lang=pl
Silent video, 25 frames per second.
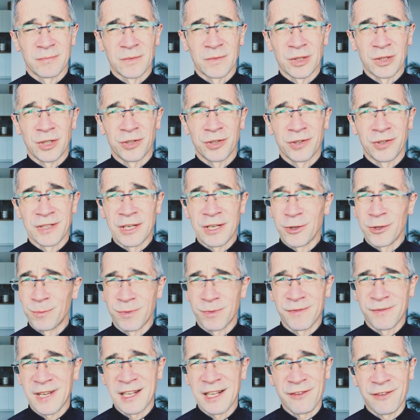No on nie
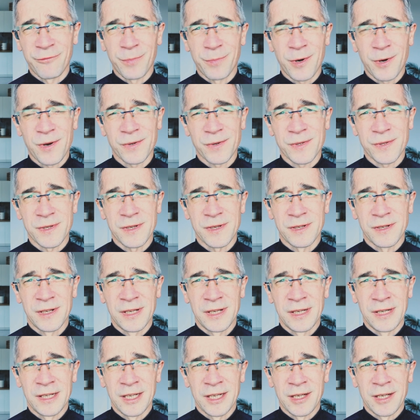odpowiada wprost
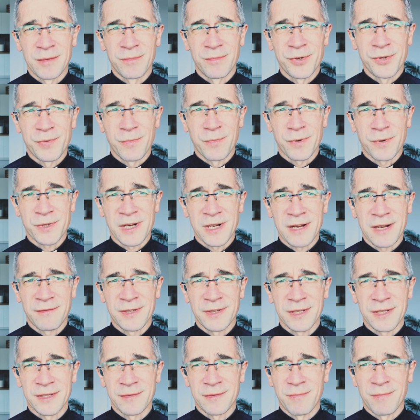być może
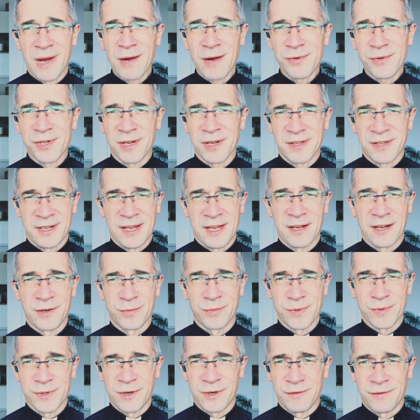nawet bał się takiego
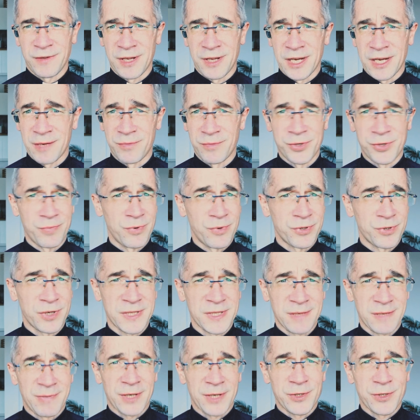uzdrowienia, być może
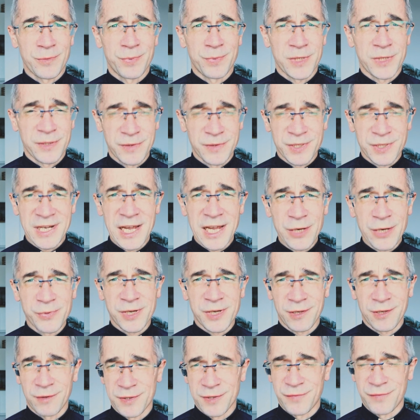za bardzo przyzwyczaił
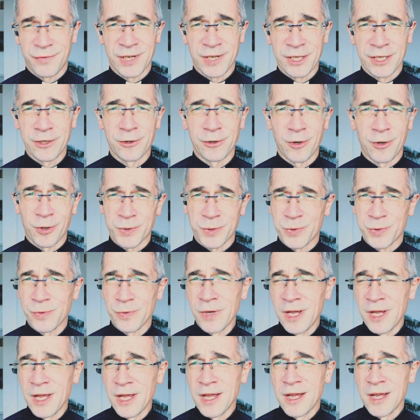się do swojego losu
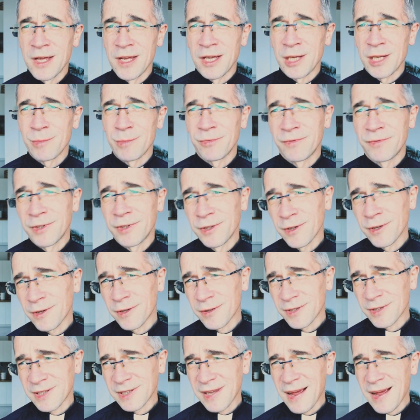i mówi:
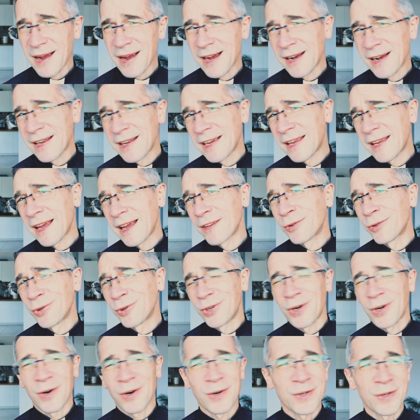No tak, ale jak ja
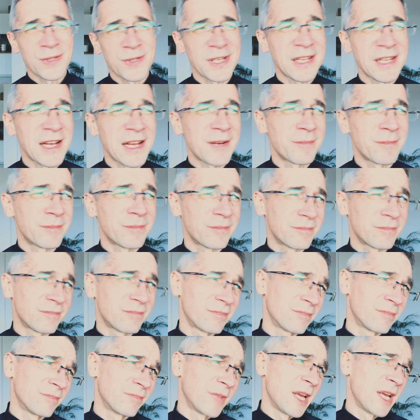dochodzę tam
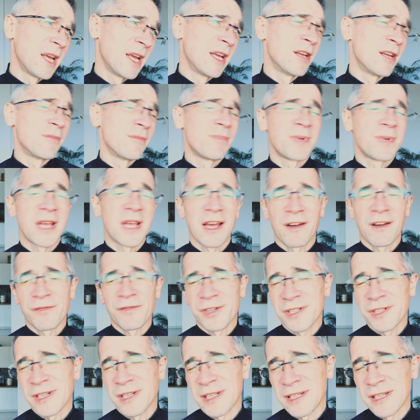
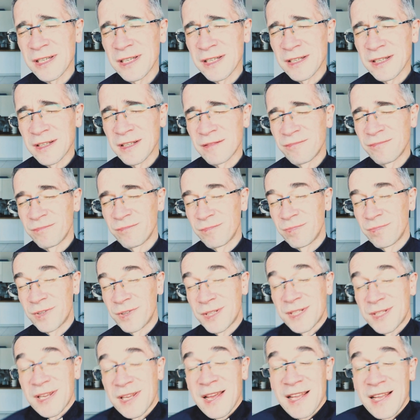pierwszy,
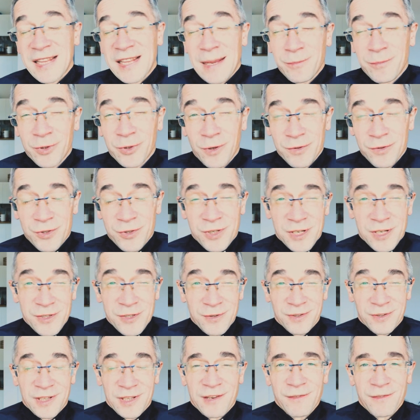chcę tam dotrzeć
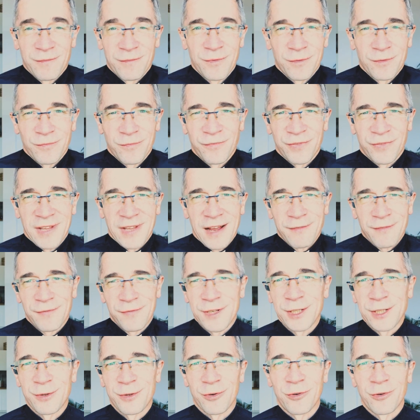do tej
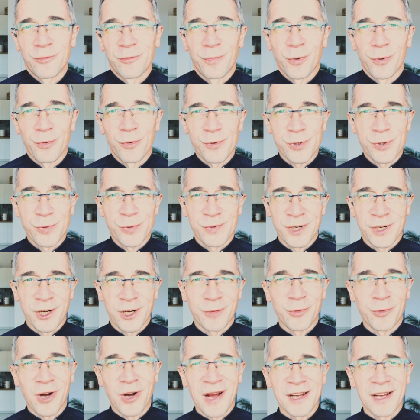tafli, którą poruszył
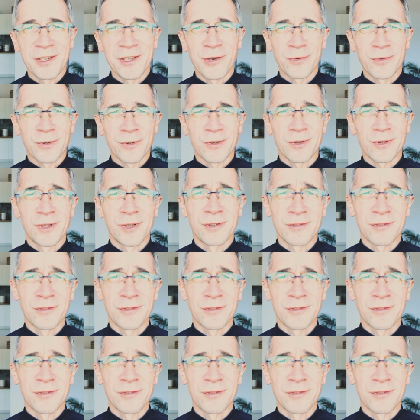rzekomo anioł, no